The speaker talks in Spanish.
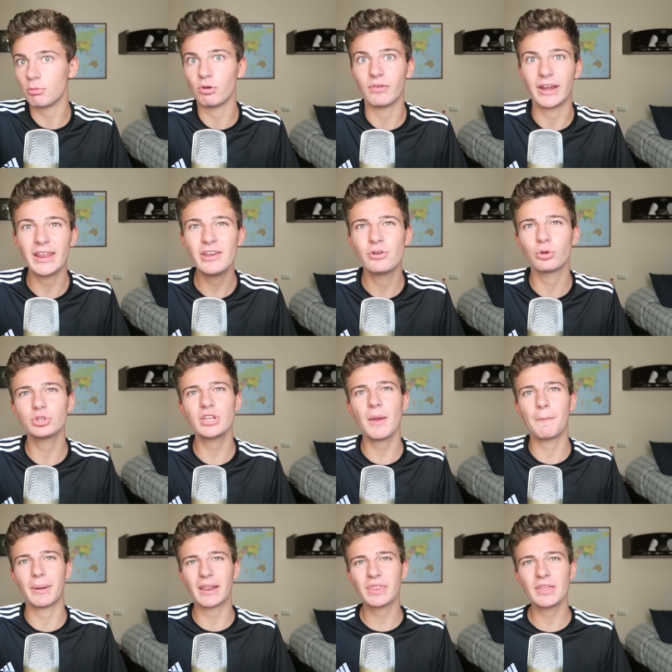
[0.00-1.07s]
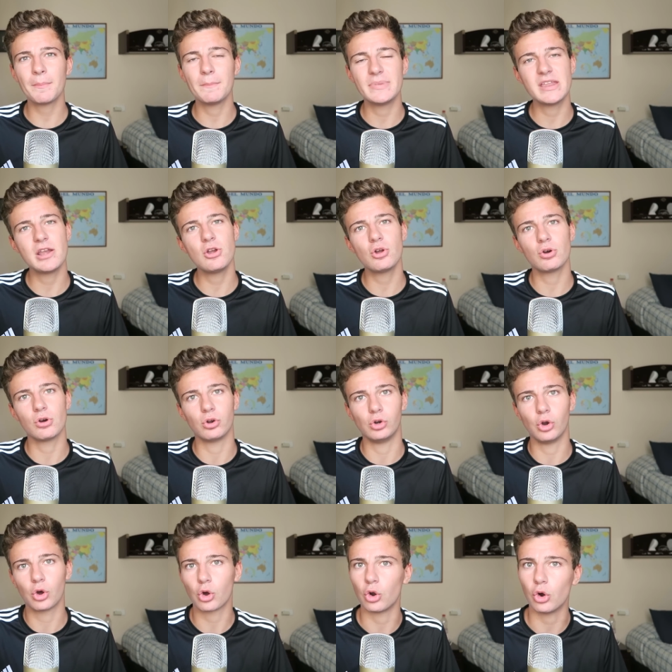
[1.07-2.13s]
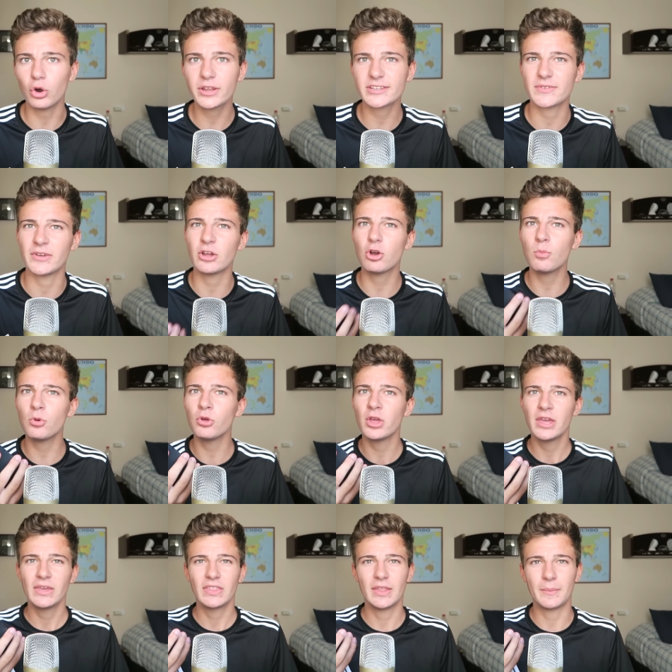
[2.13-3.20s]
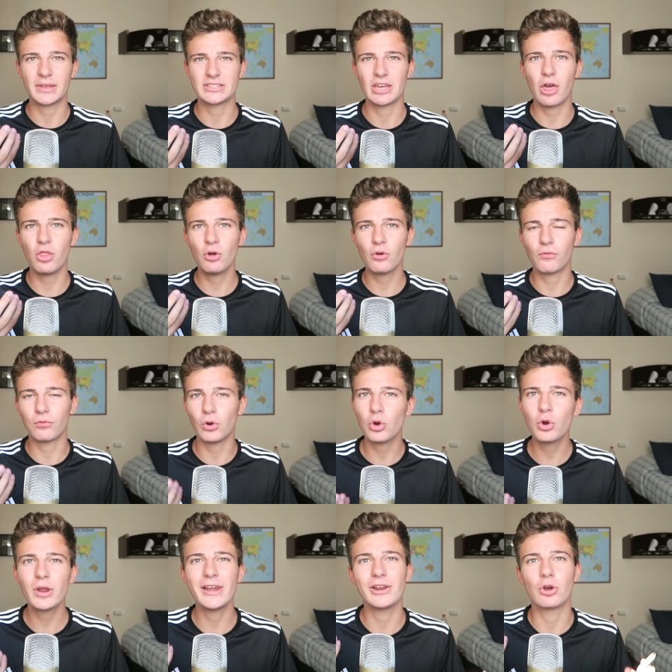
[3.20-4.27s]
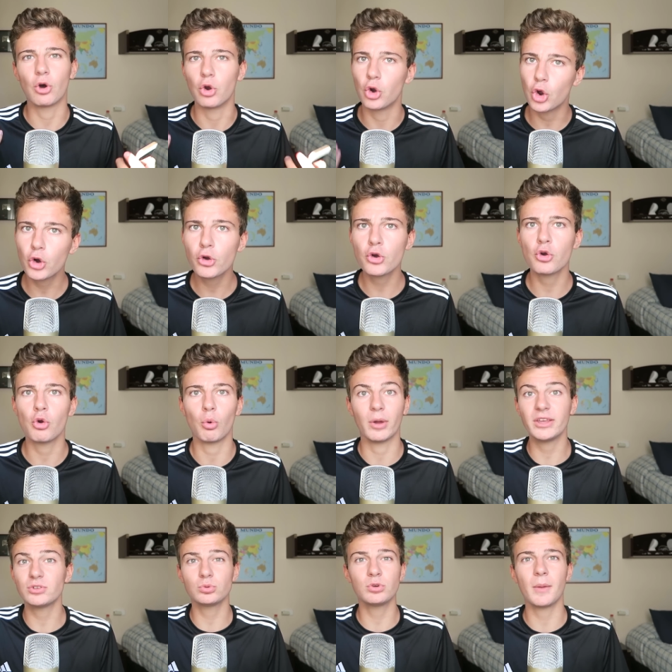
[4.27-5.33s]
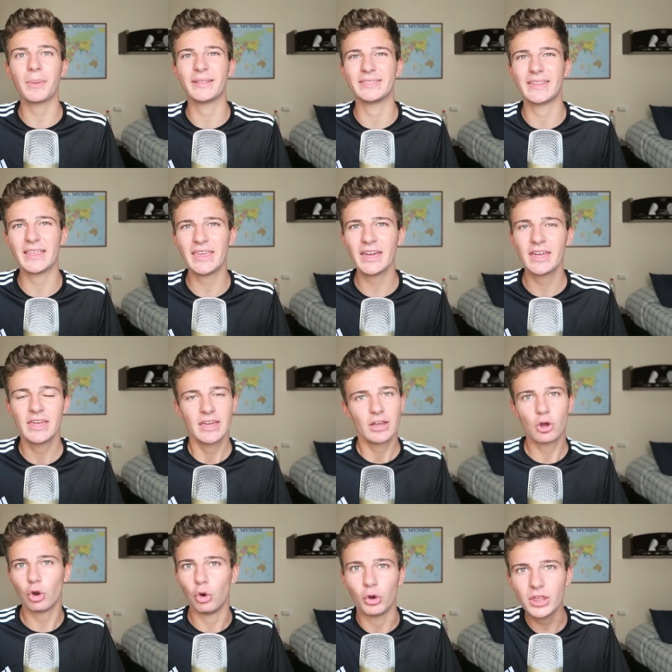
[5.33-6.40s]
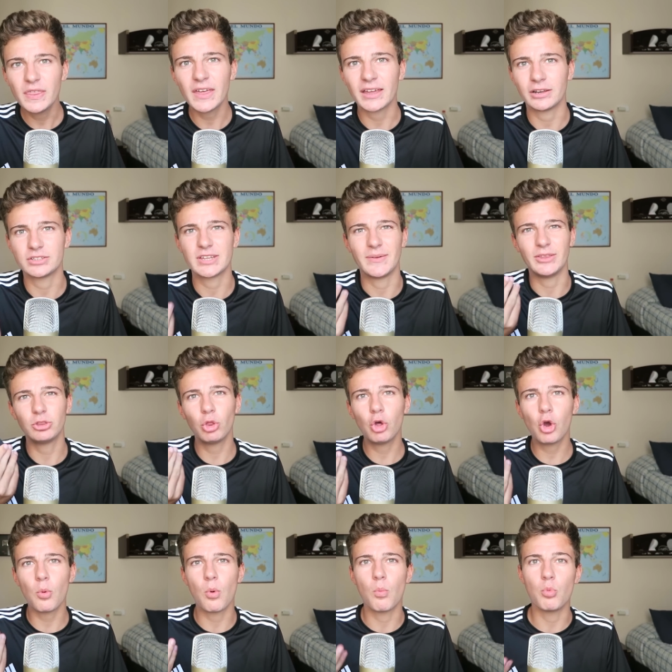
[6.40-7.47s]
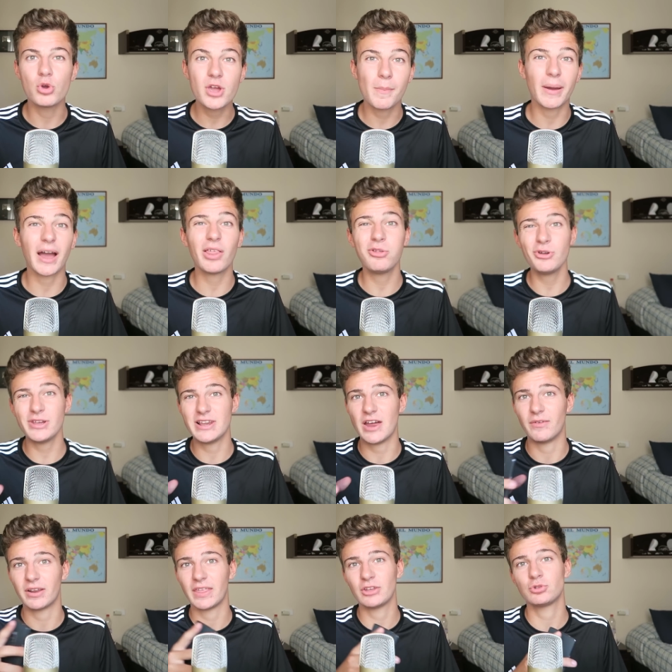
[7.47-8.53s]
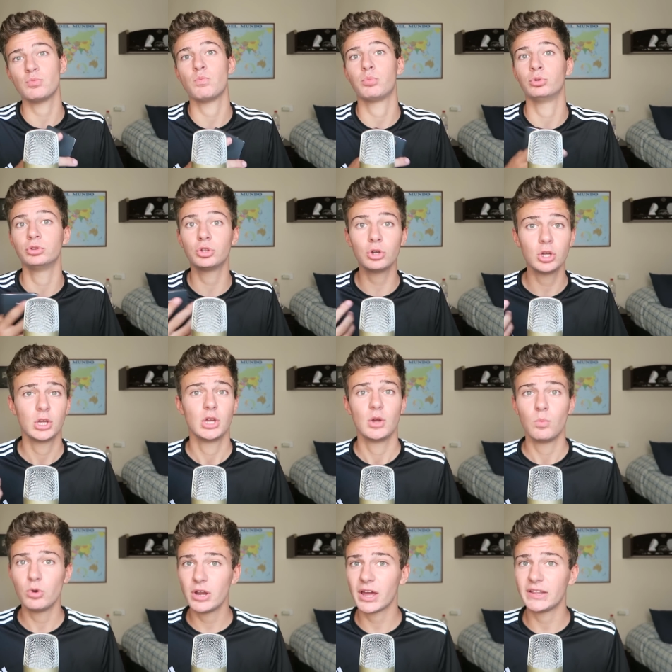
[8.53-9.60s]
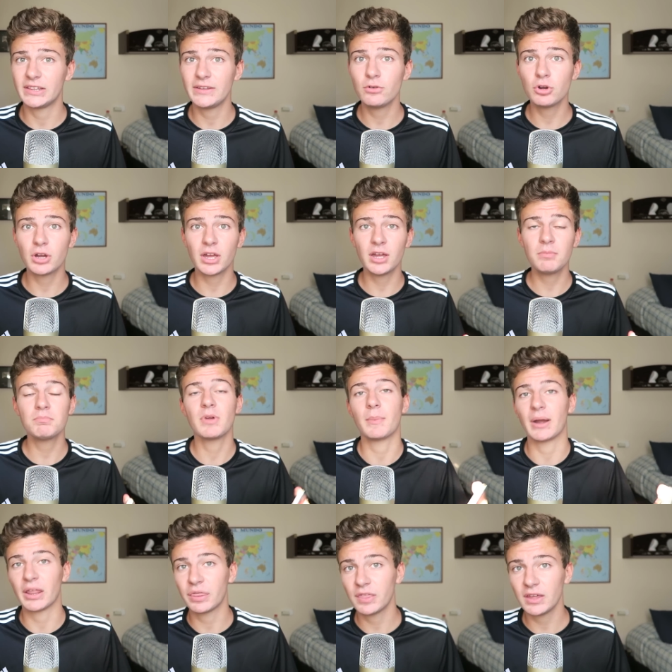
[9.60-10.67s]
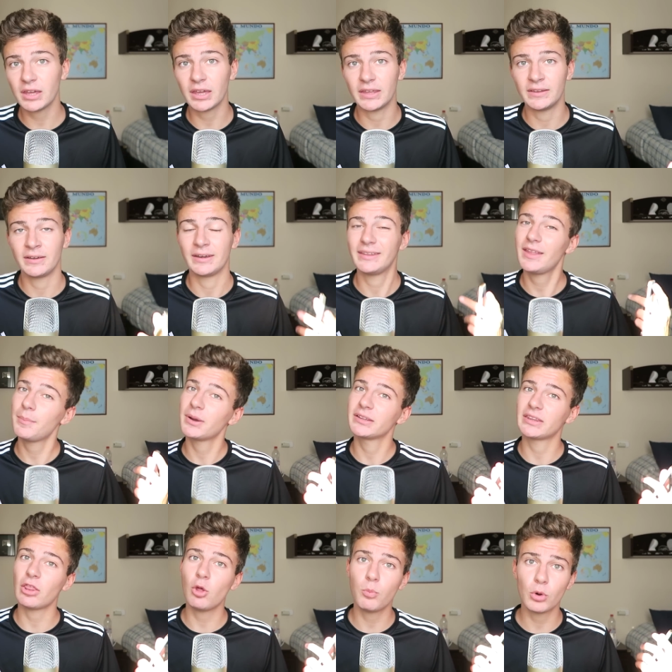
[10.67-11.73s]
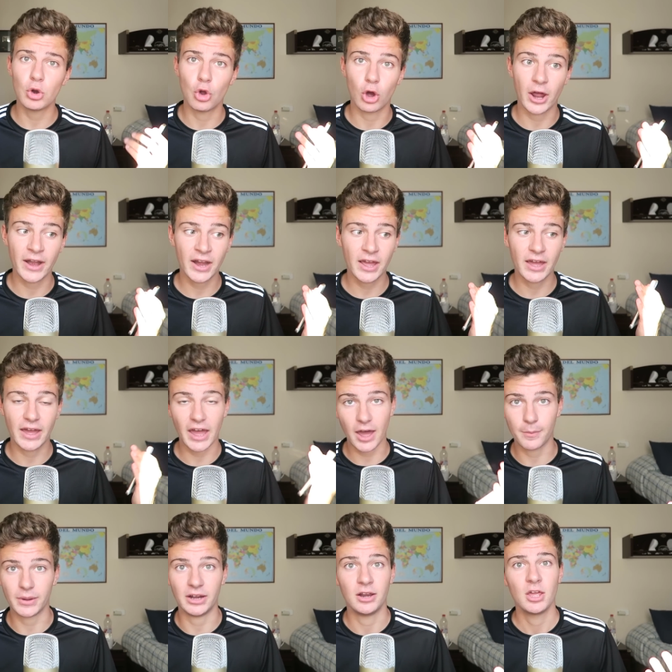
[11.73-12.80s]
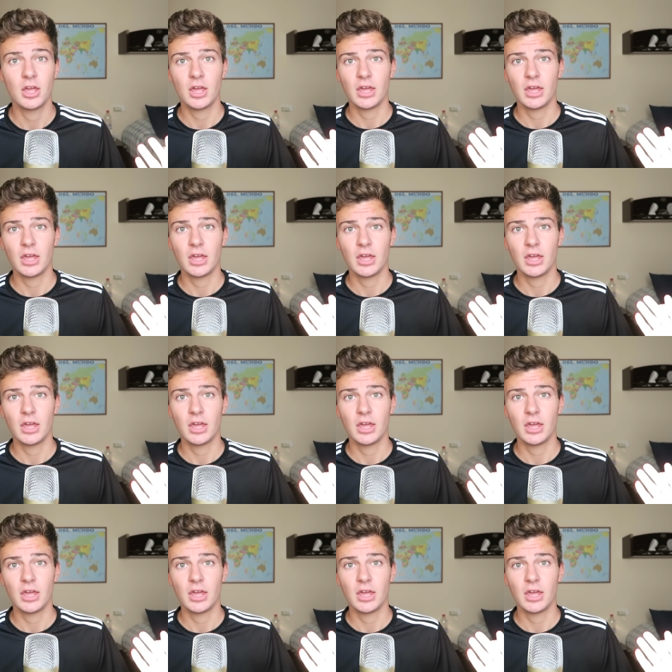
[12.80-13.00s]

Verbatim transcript: como veréis no se aprecian bien los colores, se ven como demasiado flojos, el color no es una pantalla colorida, se ve todo como muy apagado y la verdad es un punto muy negativo que me parece que en este apartado pues lo gana Apple.